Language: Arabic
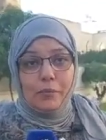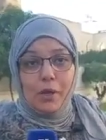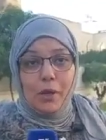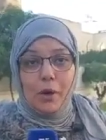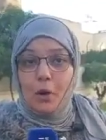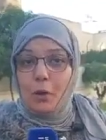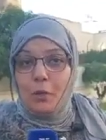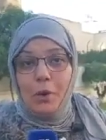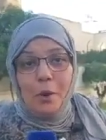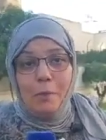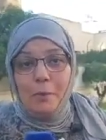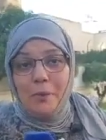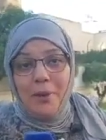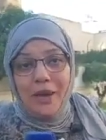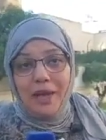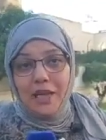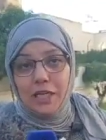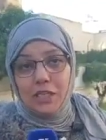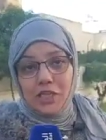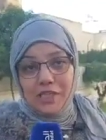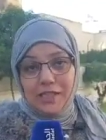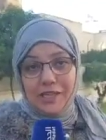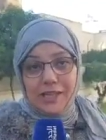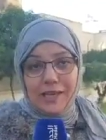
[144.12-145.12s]
هو ما
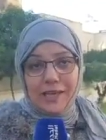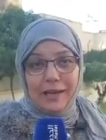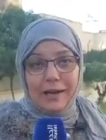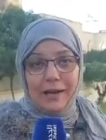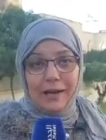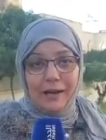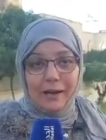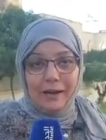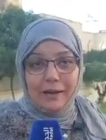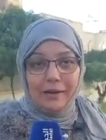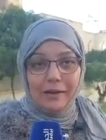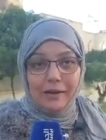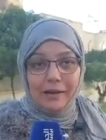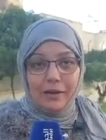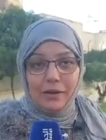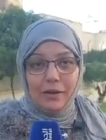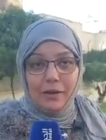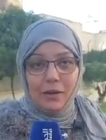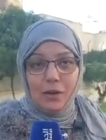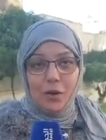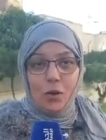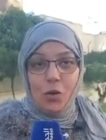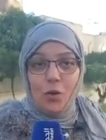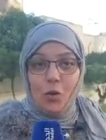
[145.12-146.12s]
باغيش يديرها
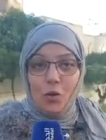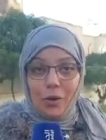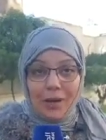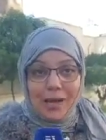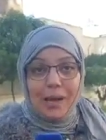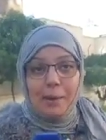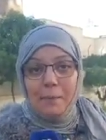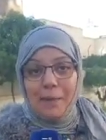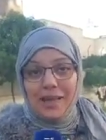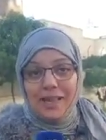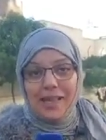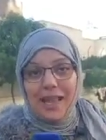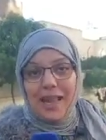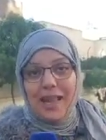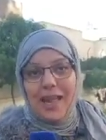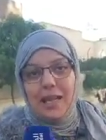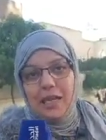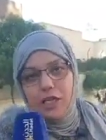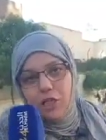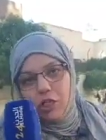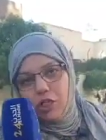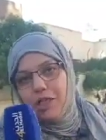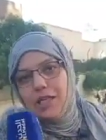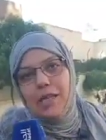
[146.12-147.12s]
ورغم
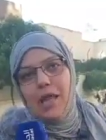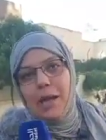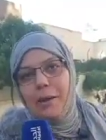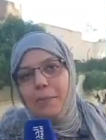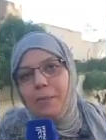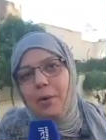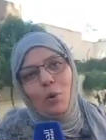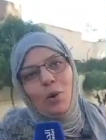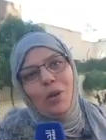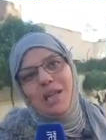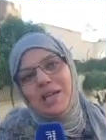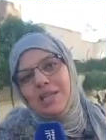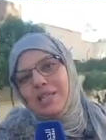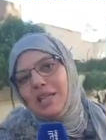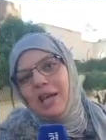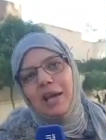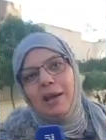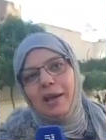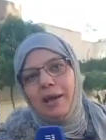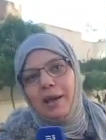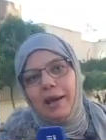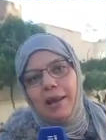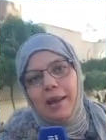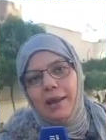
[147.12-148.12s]
ذلك شي دابا والله
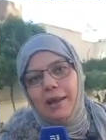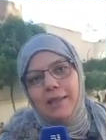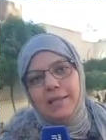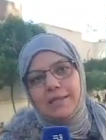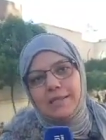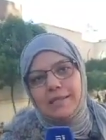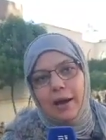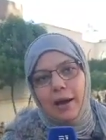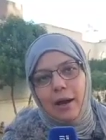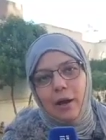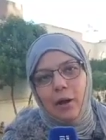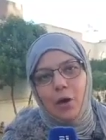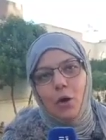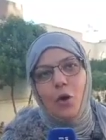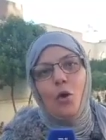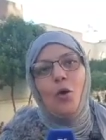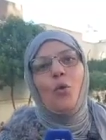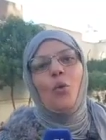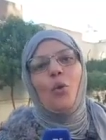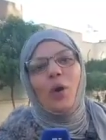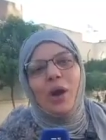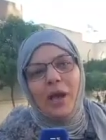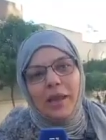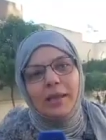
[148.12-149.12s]
غنخلصها
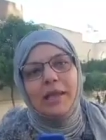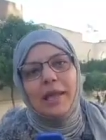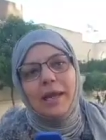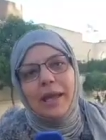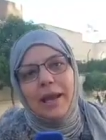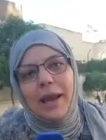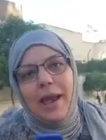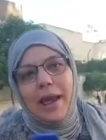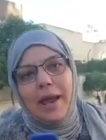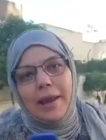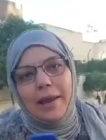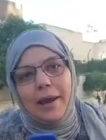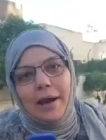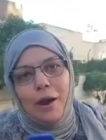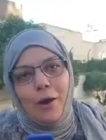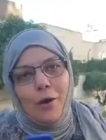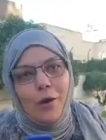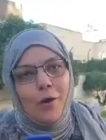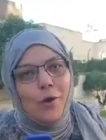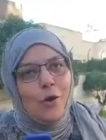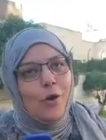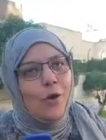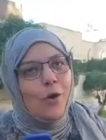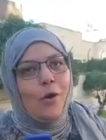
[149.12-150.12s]
وغندير انا
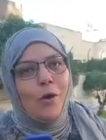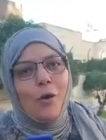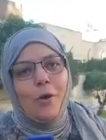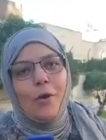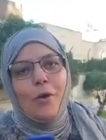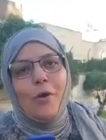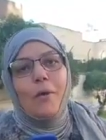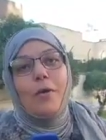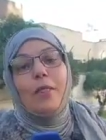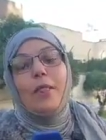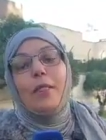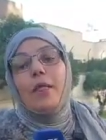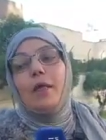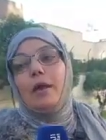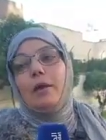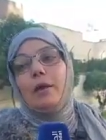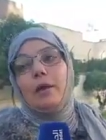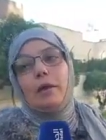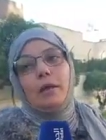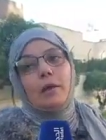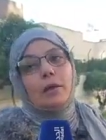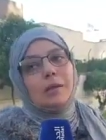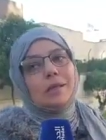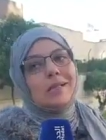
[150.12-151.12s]
شحال الثمن
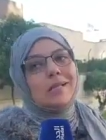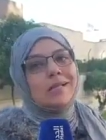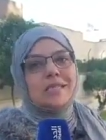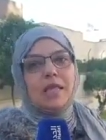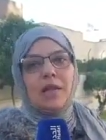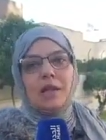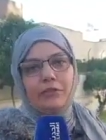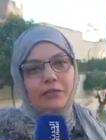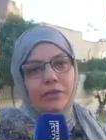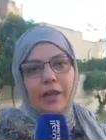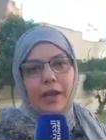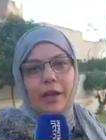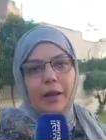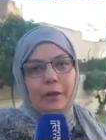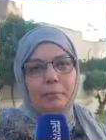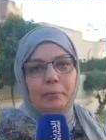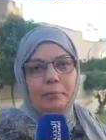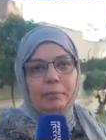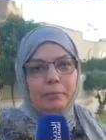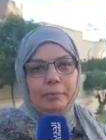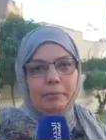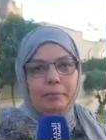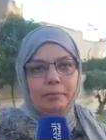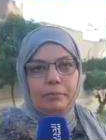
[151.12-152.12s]
ديالها 3000 درهم
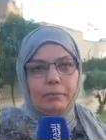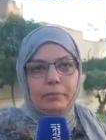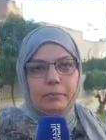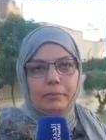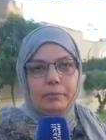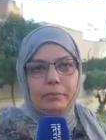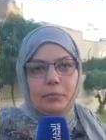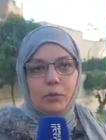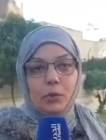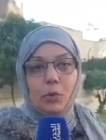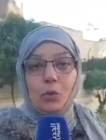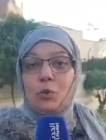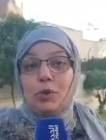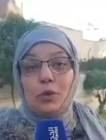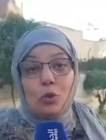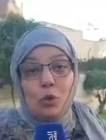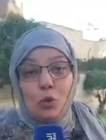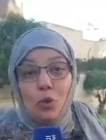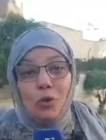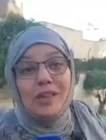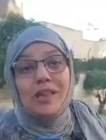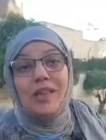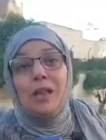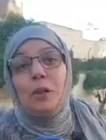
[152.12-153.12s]

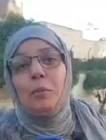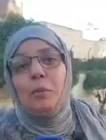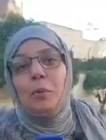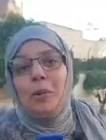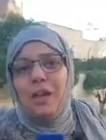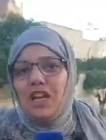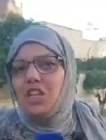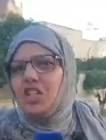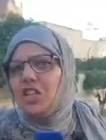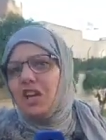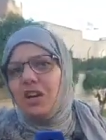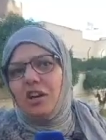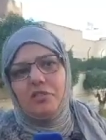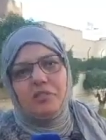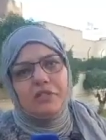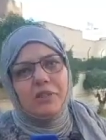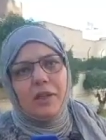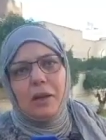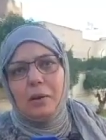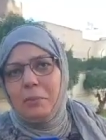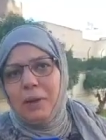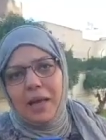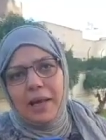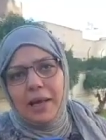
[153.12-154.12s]
وتكون تقول لي 10000
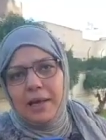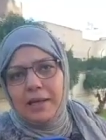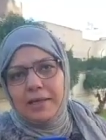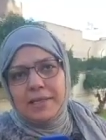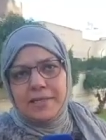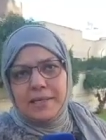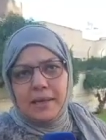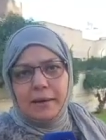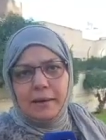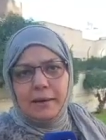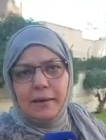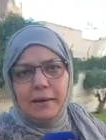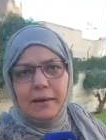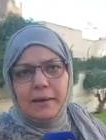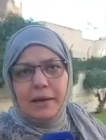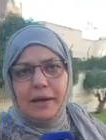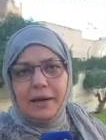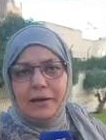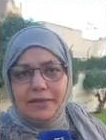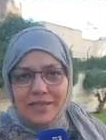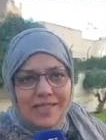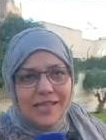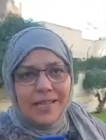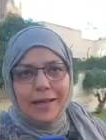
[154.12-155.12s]
درهم خلصها
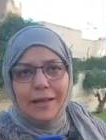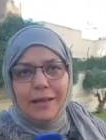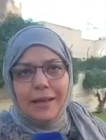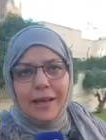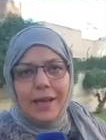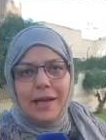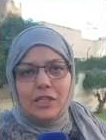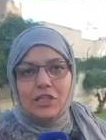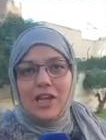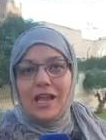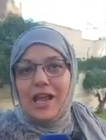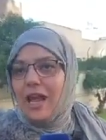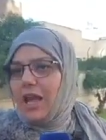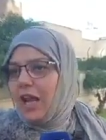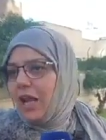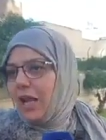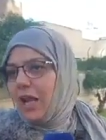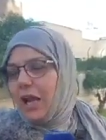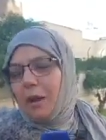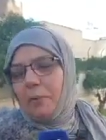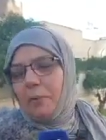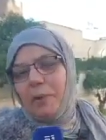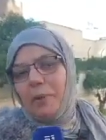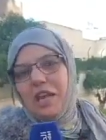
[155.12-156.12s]
اسير علاش
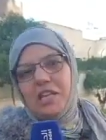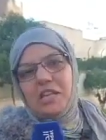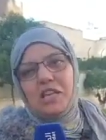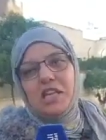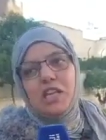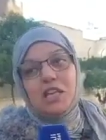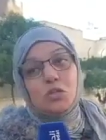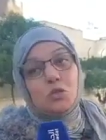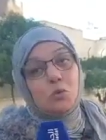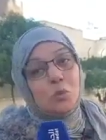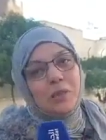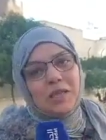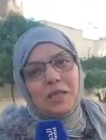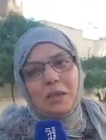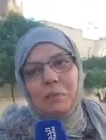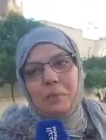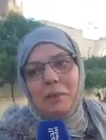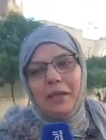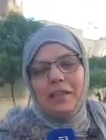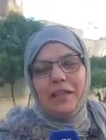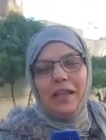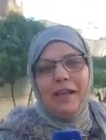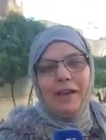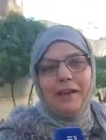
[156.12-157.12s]
على قبل ادريس ولدي
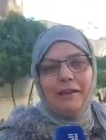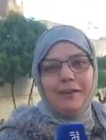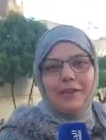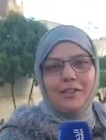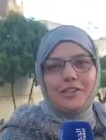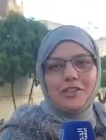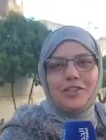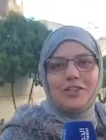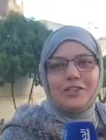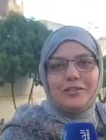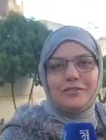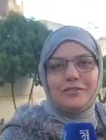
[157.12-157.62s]
ما يضيعش